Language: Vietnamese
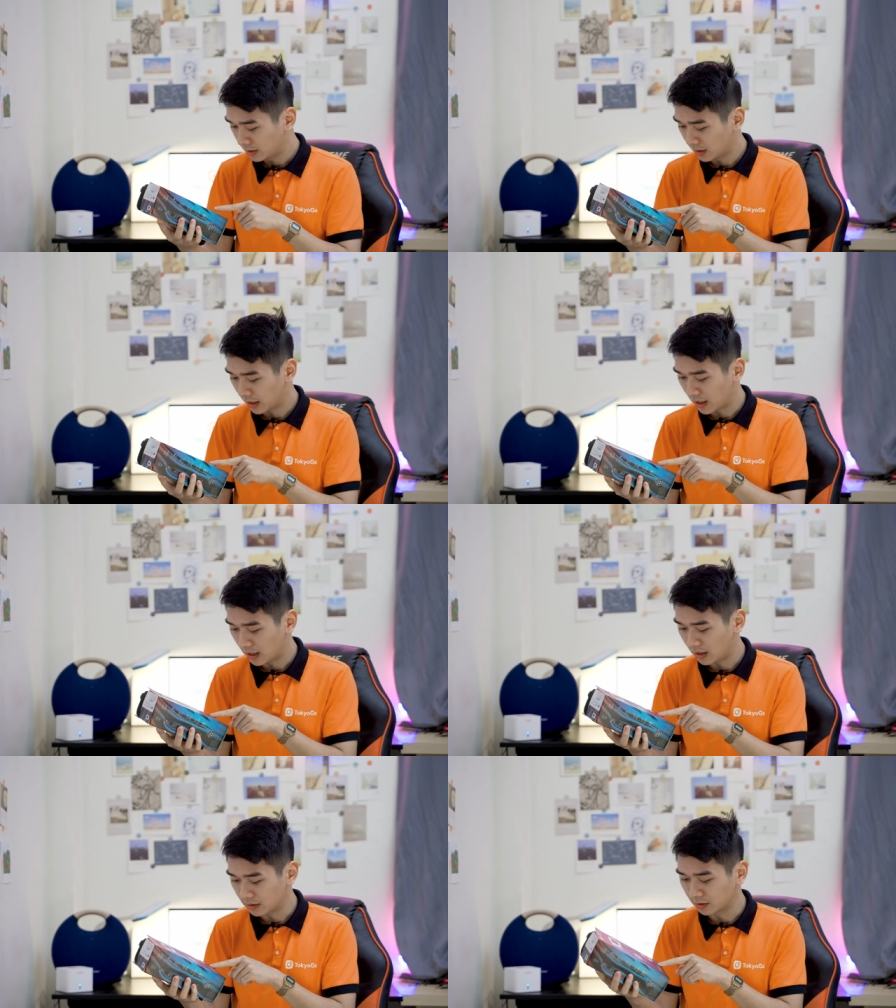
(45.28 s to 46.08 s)
như
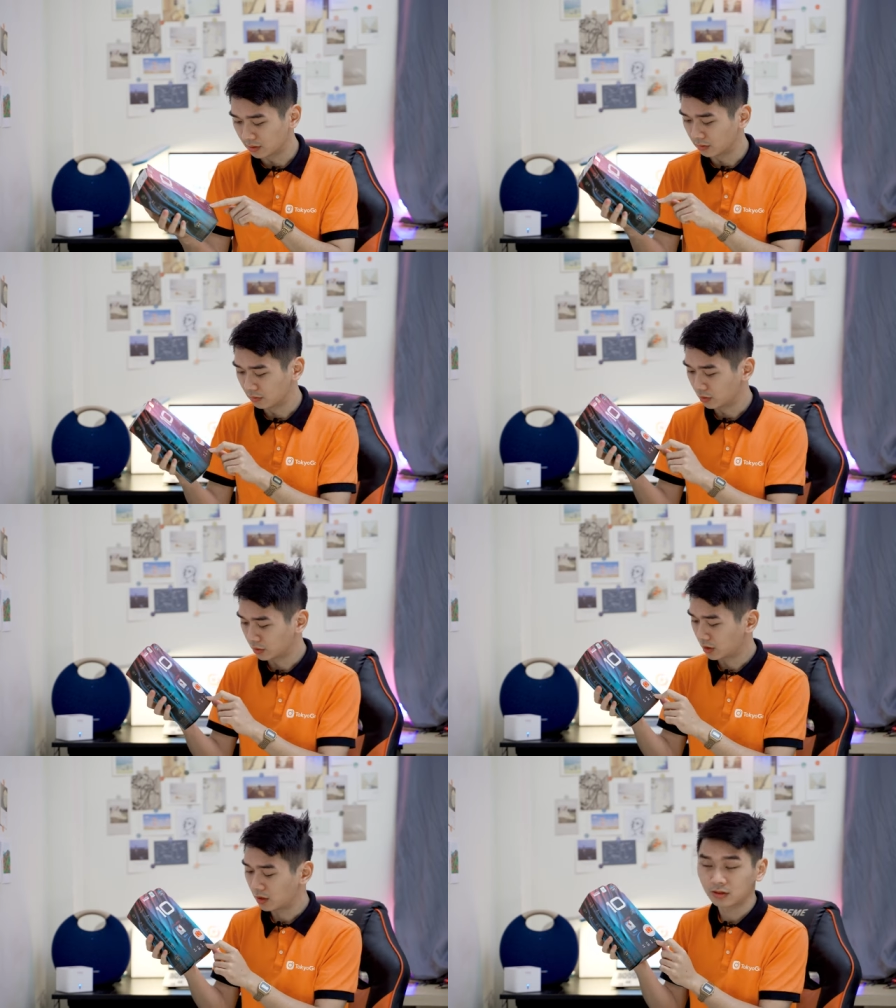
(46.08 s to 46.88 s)
là sử dụng một
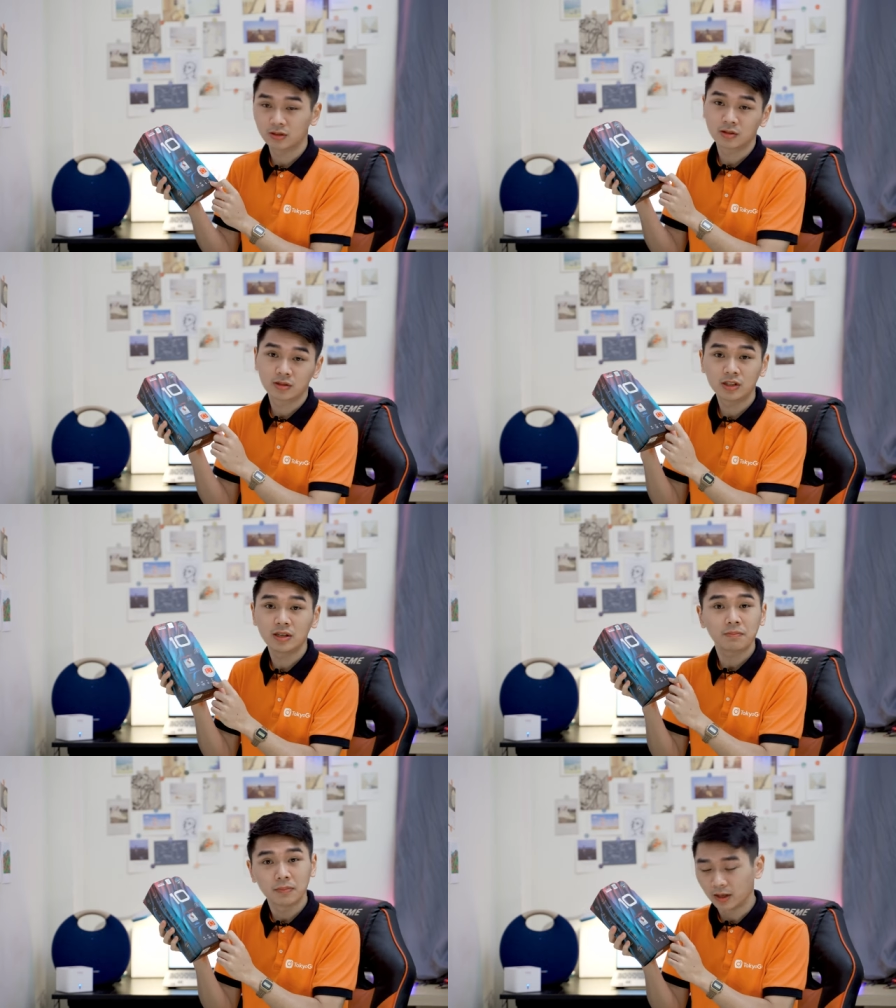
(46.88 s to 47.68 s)
con
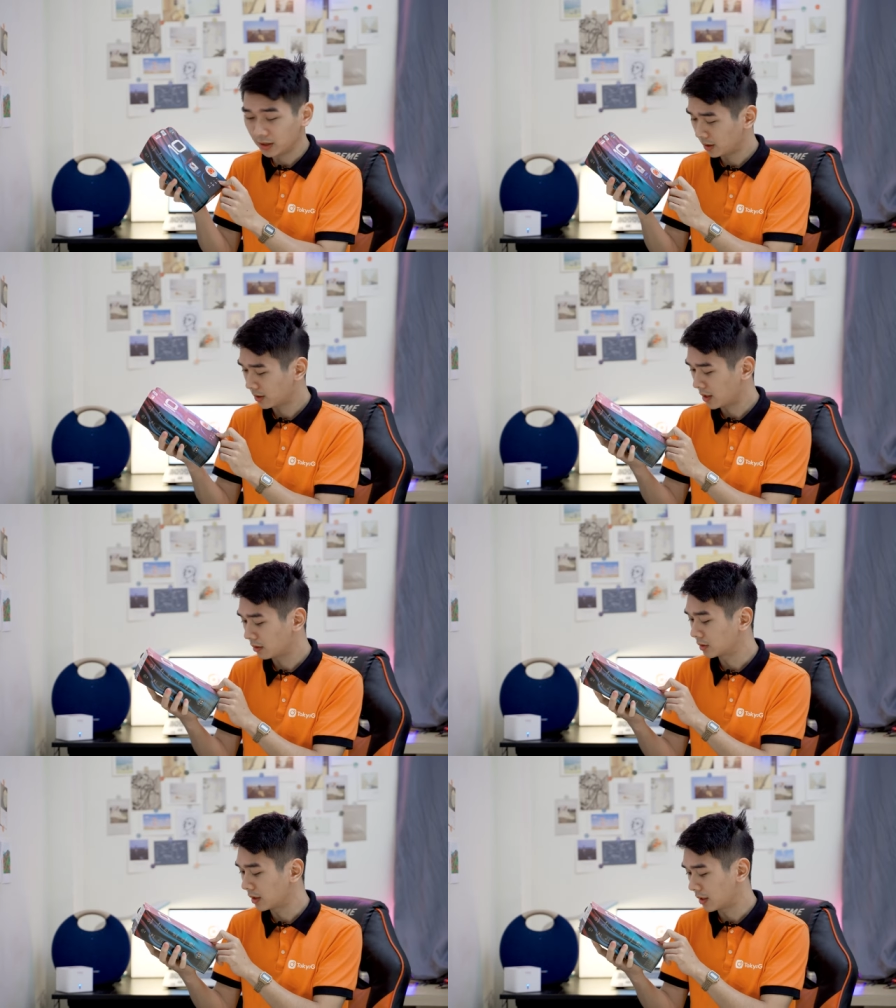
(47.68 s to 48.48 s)
chip mới đây
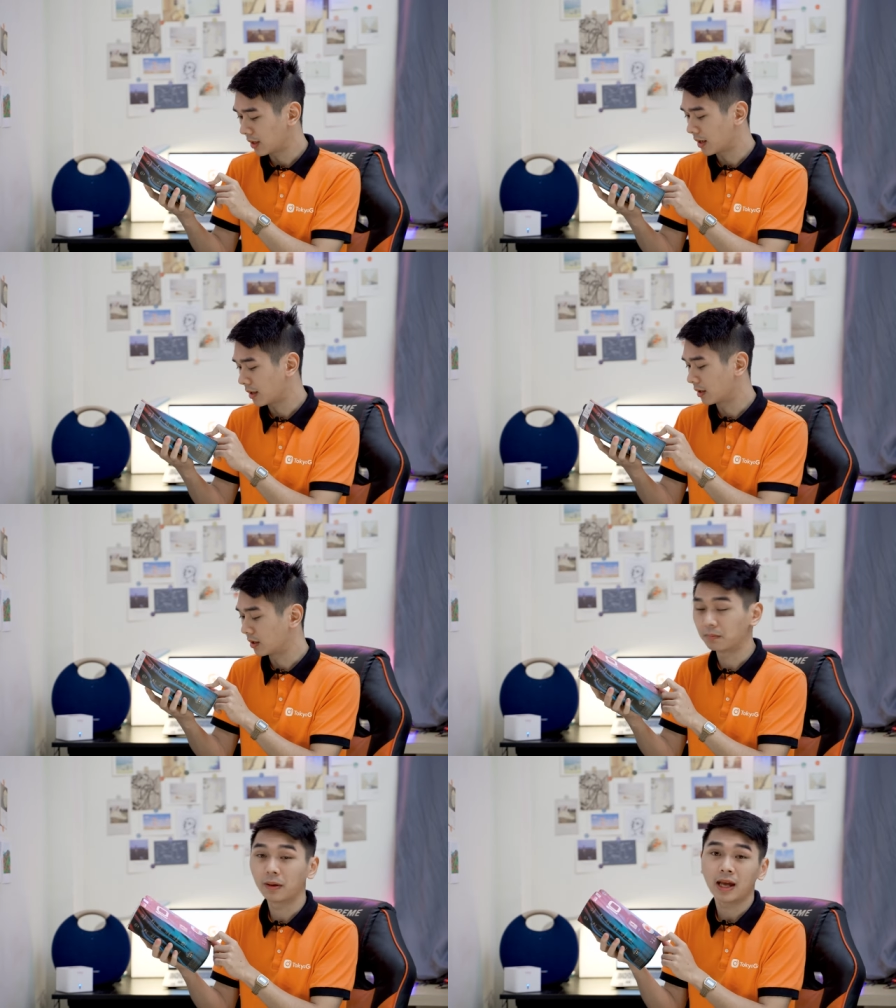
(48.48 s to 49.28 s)
có tên là
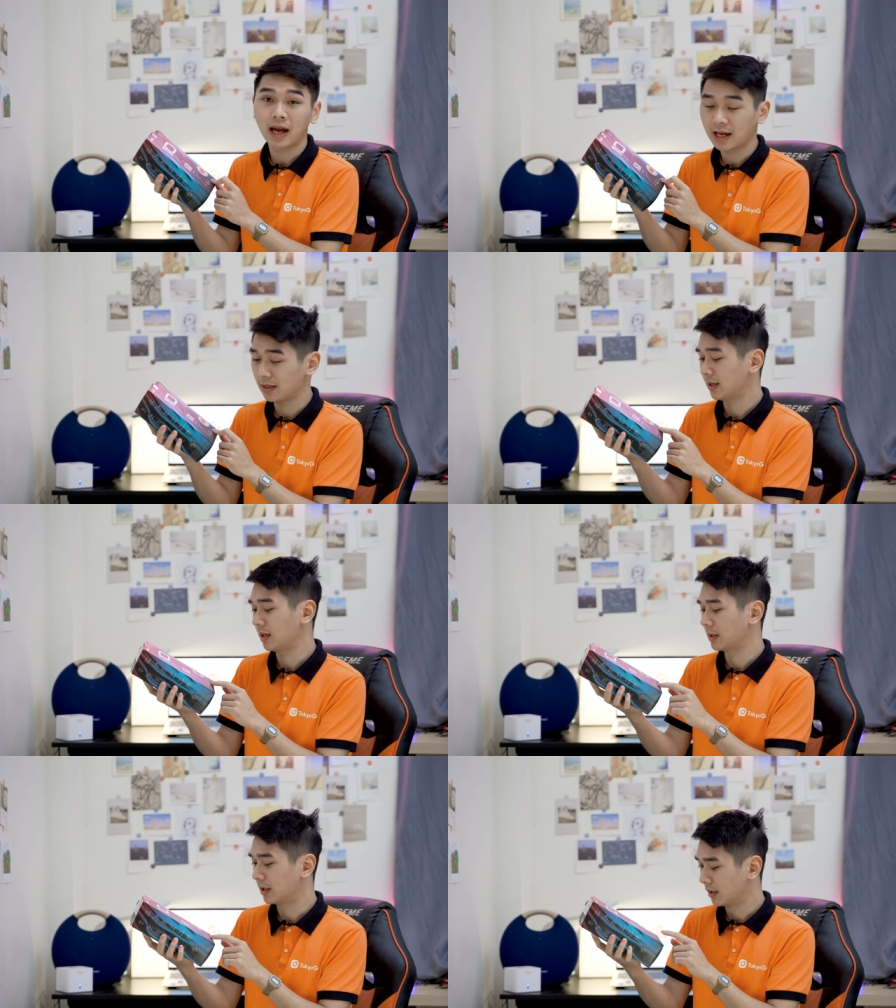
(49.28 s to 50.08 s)
GP2 anh
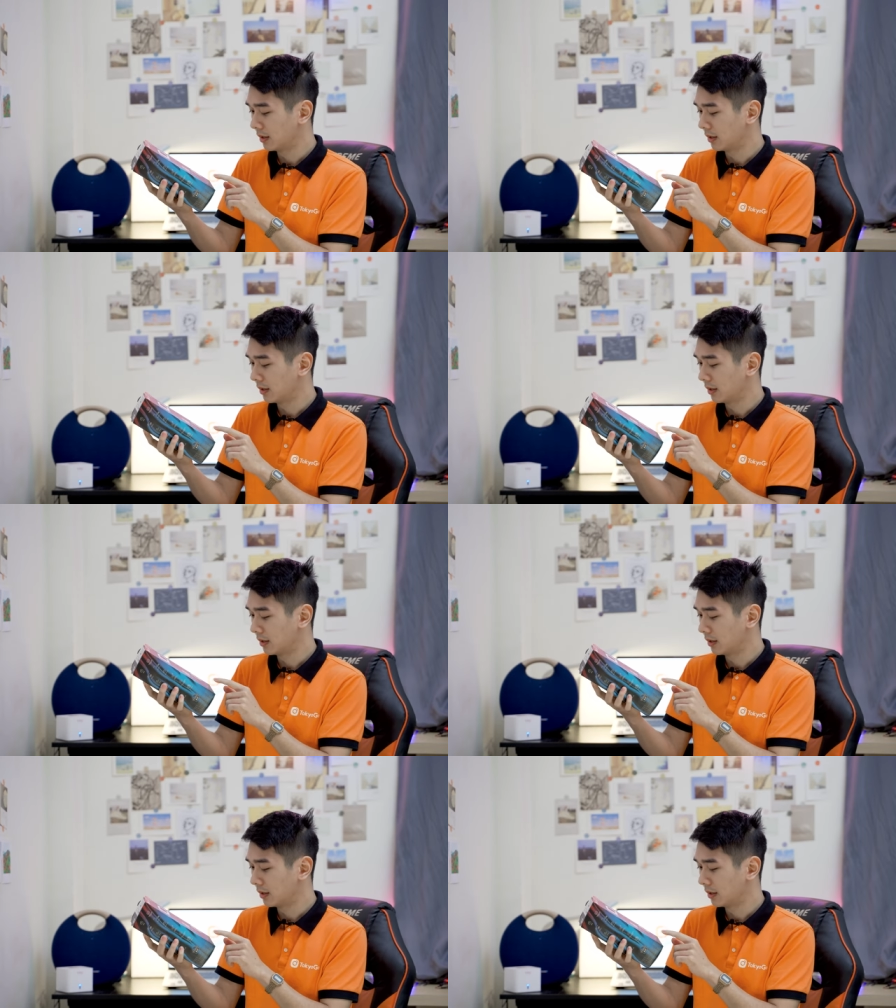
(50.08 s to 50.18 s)
em ạ,